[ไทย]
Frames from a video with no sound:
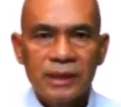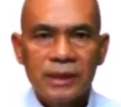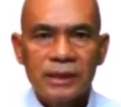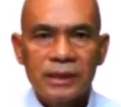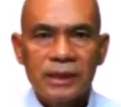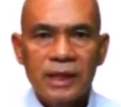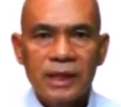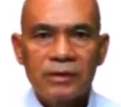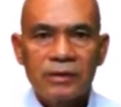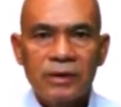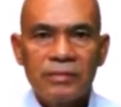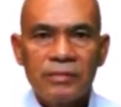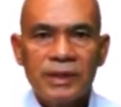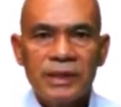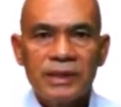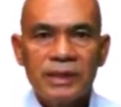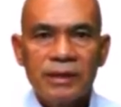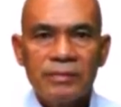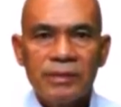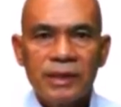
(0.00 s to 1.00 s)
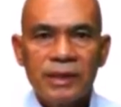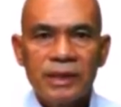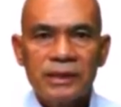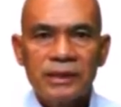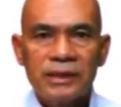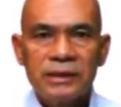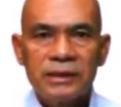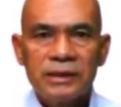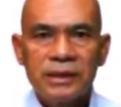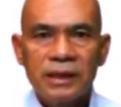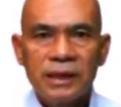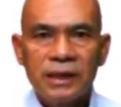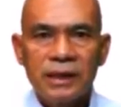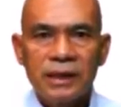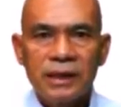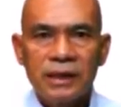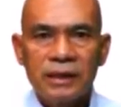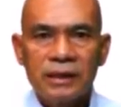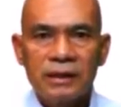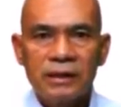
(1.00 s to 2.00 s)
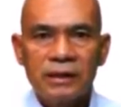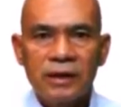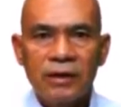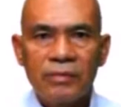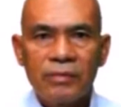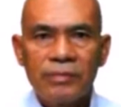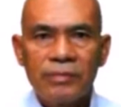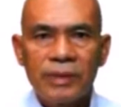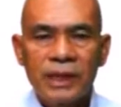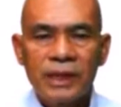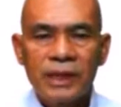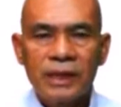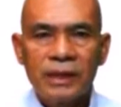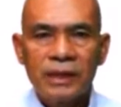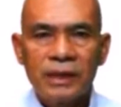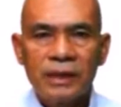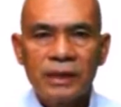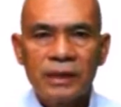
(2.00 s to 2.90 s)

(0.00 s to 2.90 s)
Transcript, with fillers: แต่เราก็ไม่สามารถที่จะตอบปัญหา